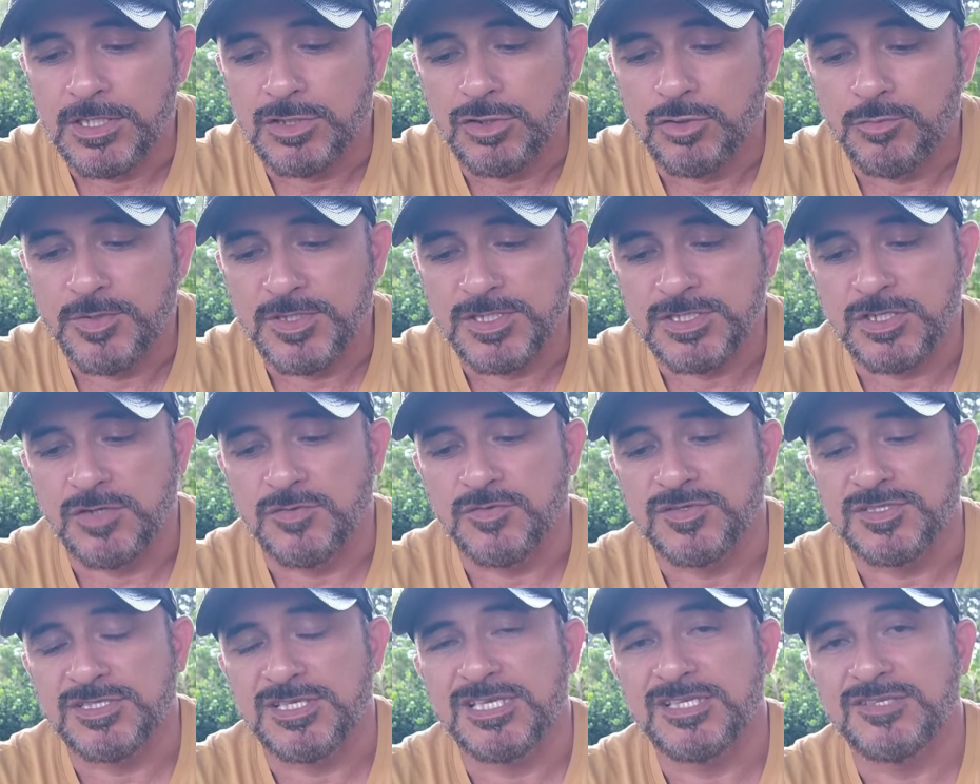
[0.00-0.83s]
Então,
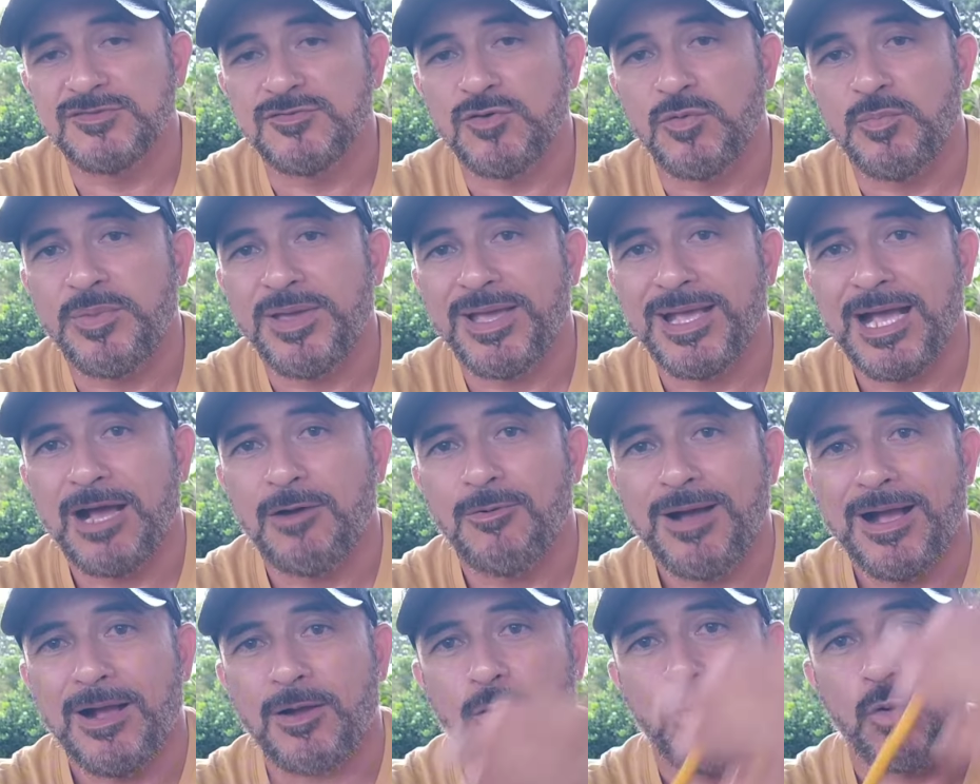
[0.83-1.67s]
pessoal, vocês vão pegar
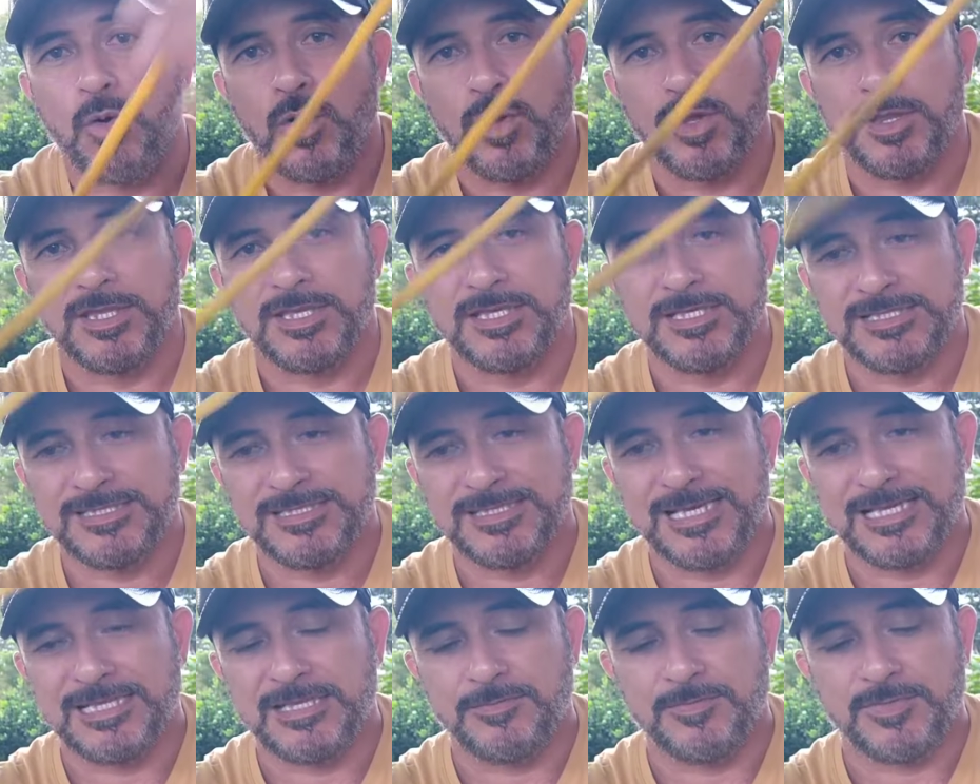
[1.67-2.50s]
uma corda
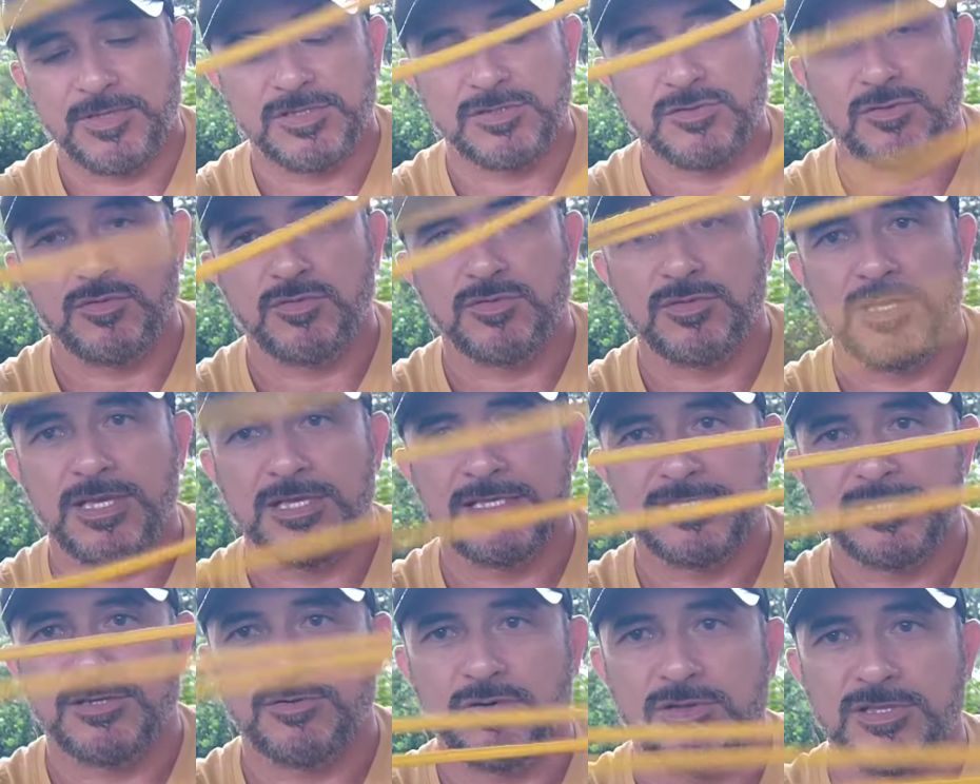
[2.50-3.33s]
exata, pessoal.
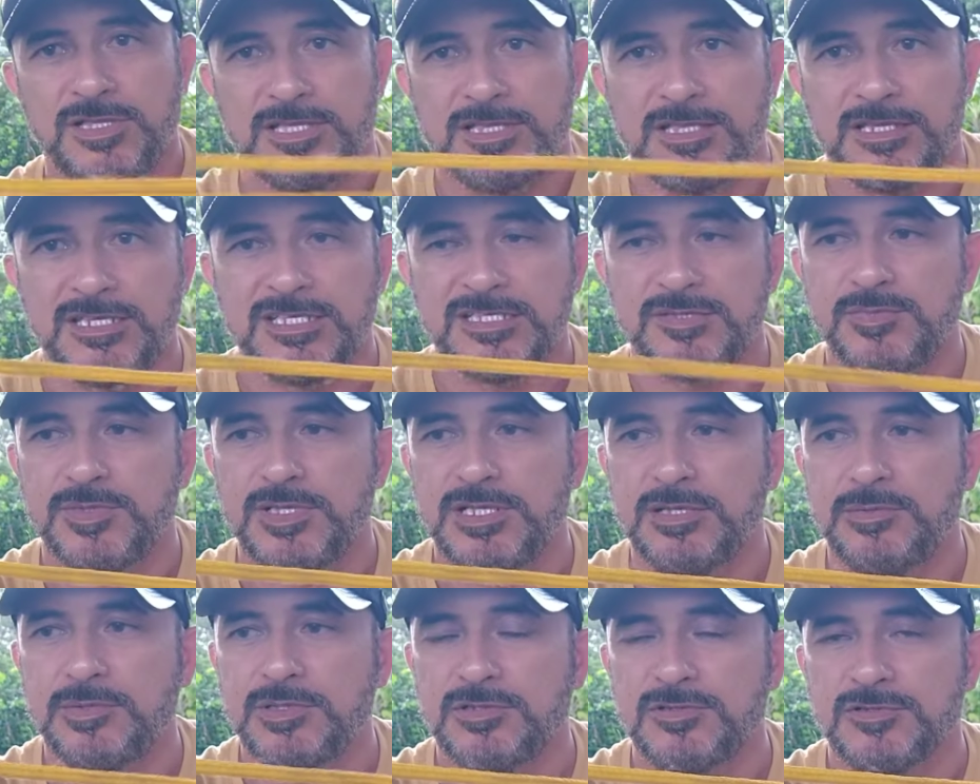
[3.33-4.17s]
Essa cordinha 3 é
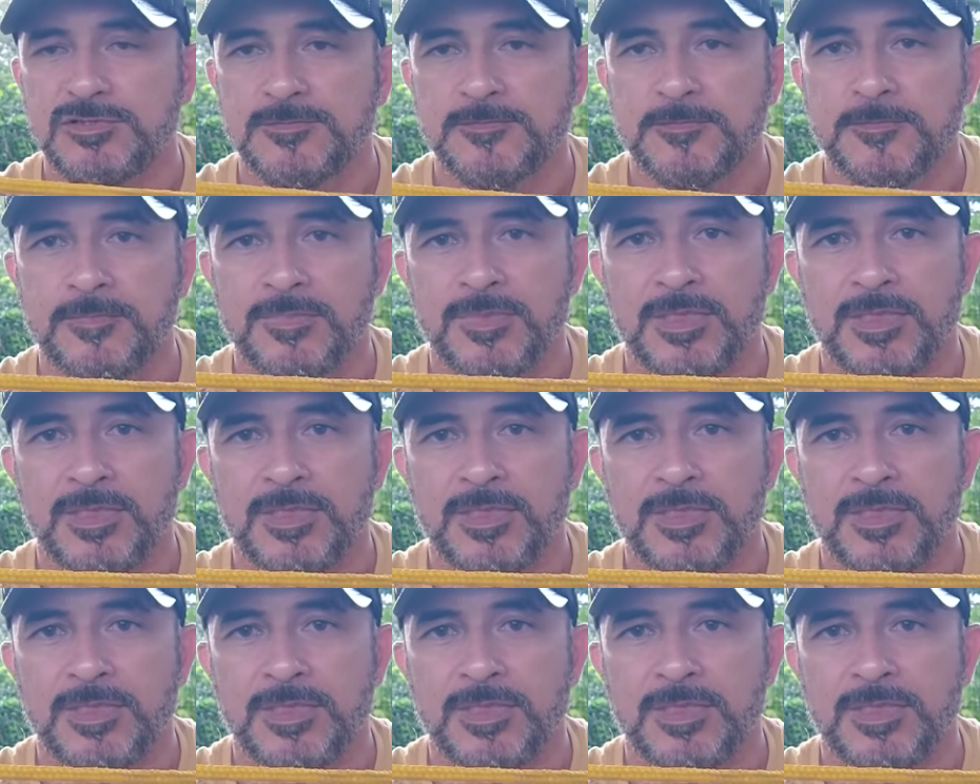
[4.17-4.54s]
milímetros.